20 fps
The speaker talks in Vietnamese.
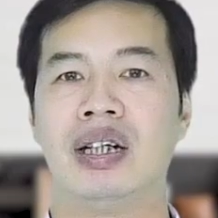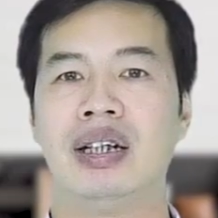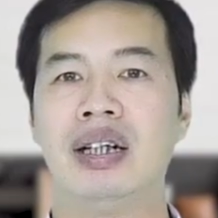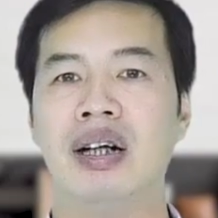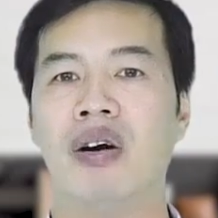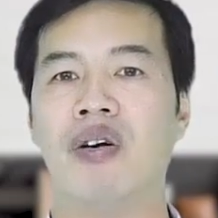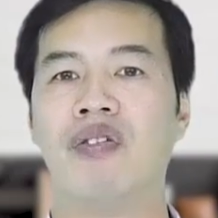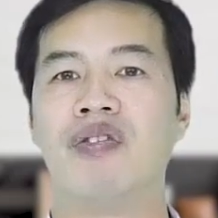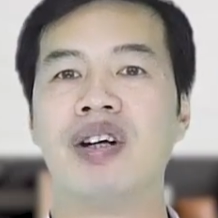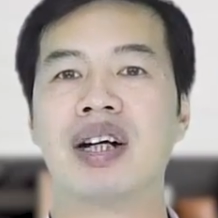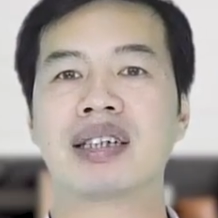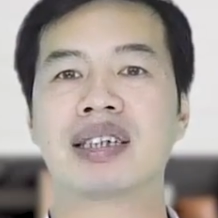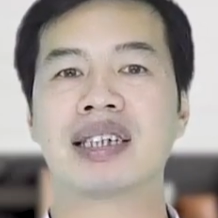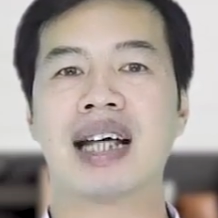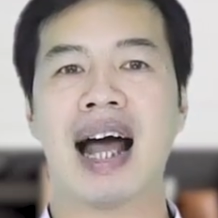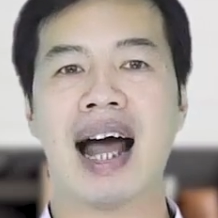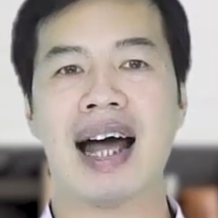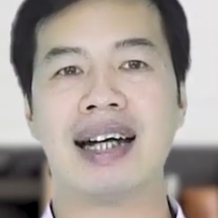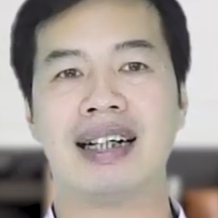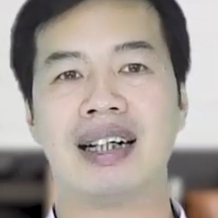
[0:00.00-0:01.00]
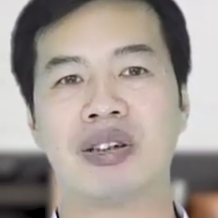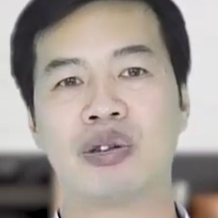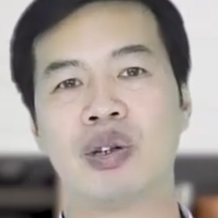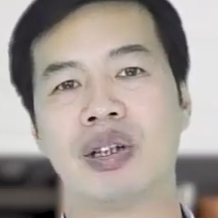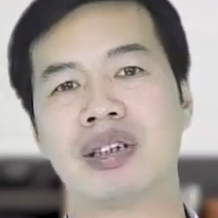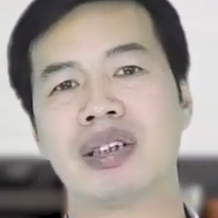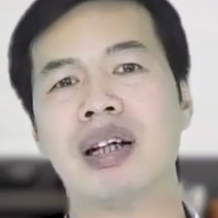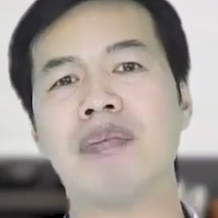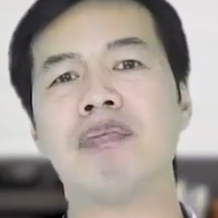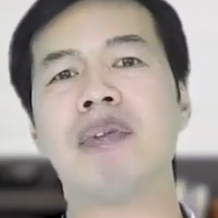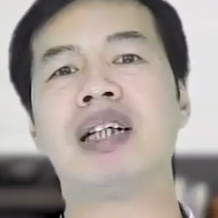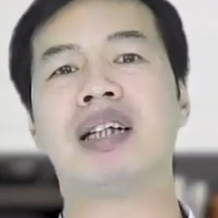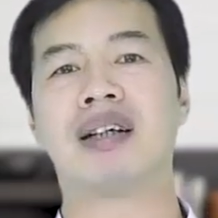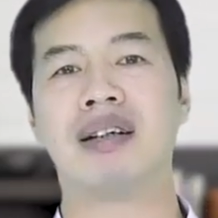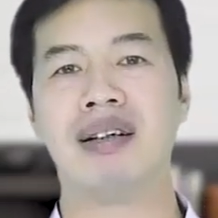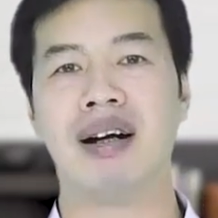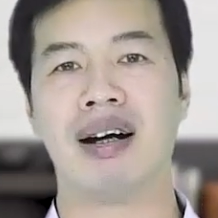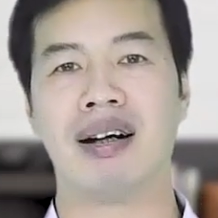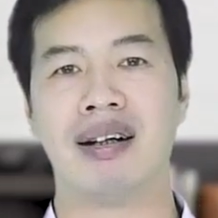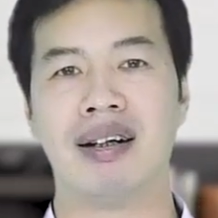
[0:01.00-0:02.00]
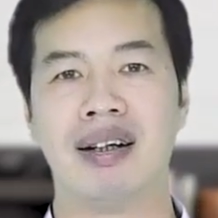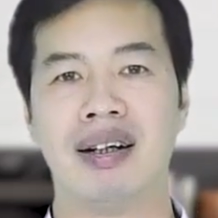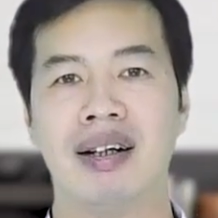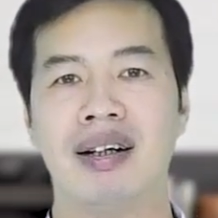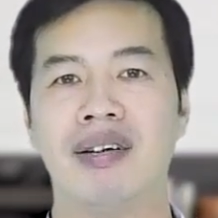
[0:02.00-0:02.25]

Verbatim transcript: hiểu việc sai là chuyện rất bình thường